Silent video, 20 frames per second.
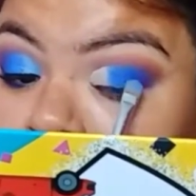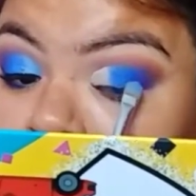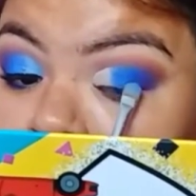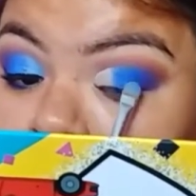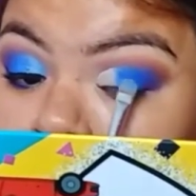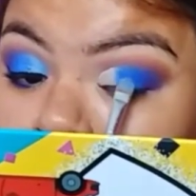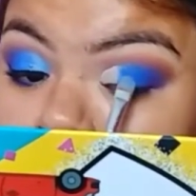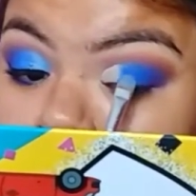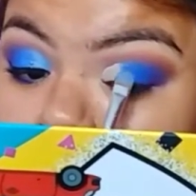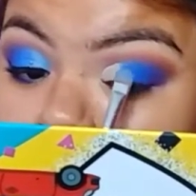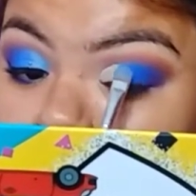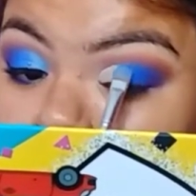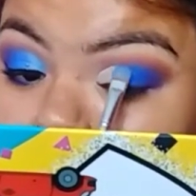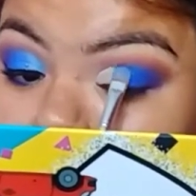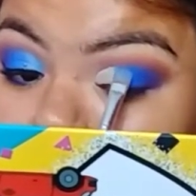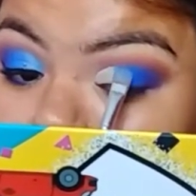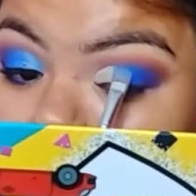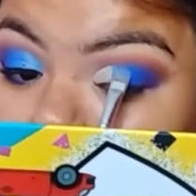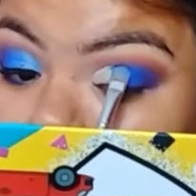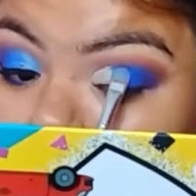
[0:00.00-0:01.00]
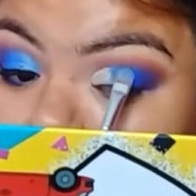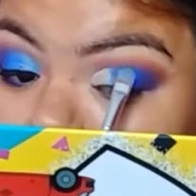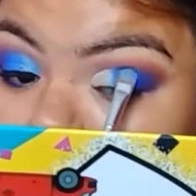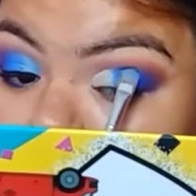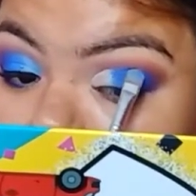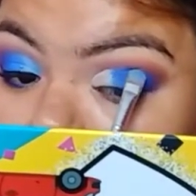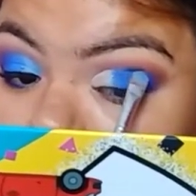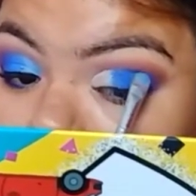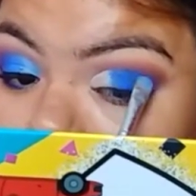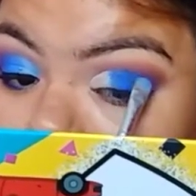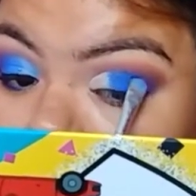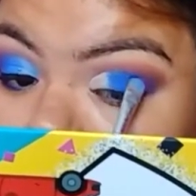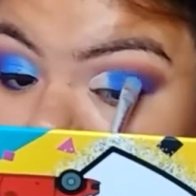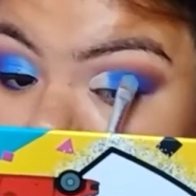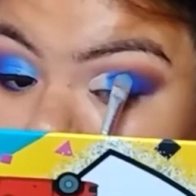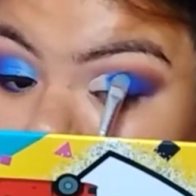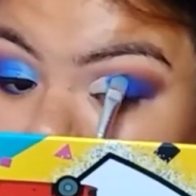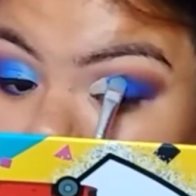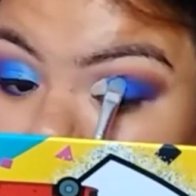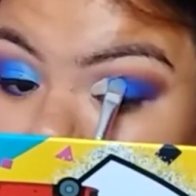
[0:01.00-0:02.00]
lo voy a poner a
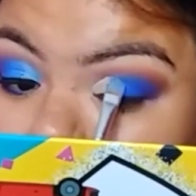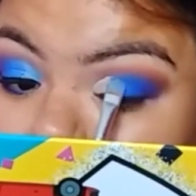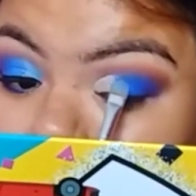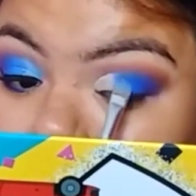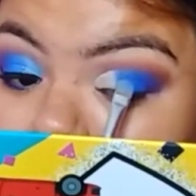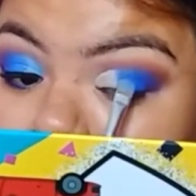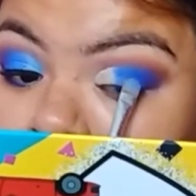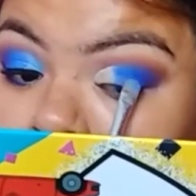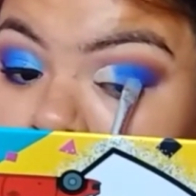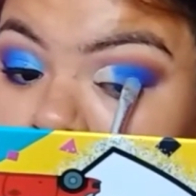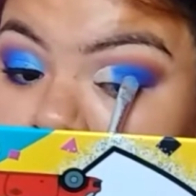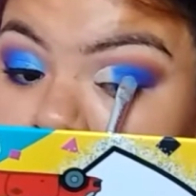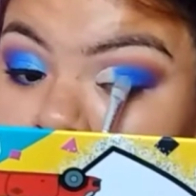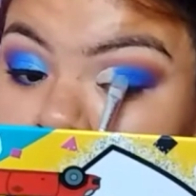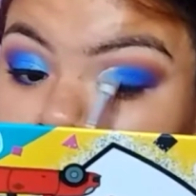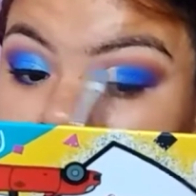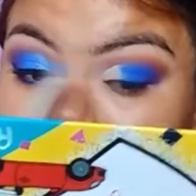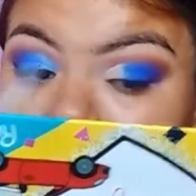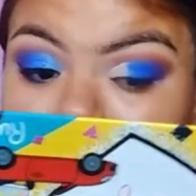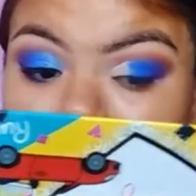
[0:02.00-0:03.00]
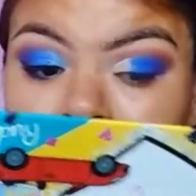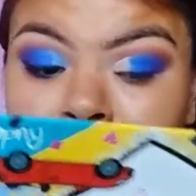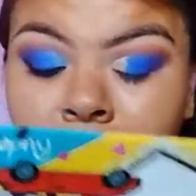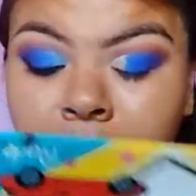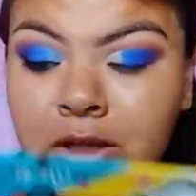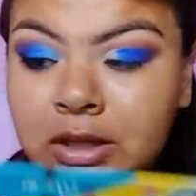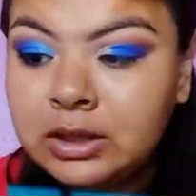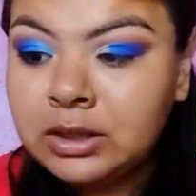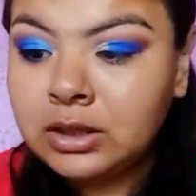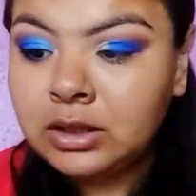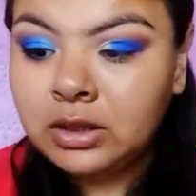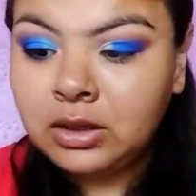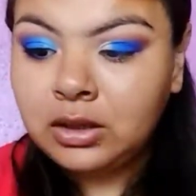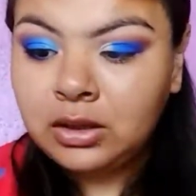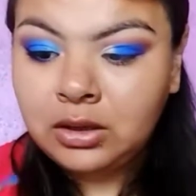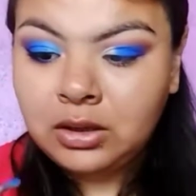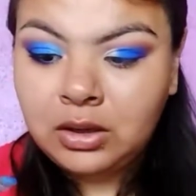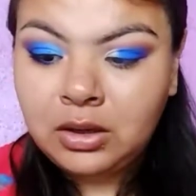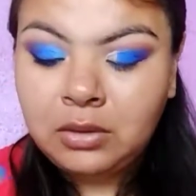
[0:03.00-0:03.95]
toquecitos, ya que lo tengo así,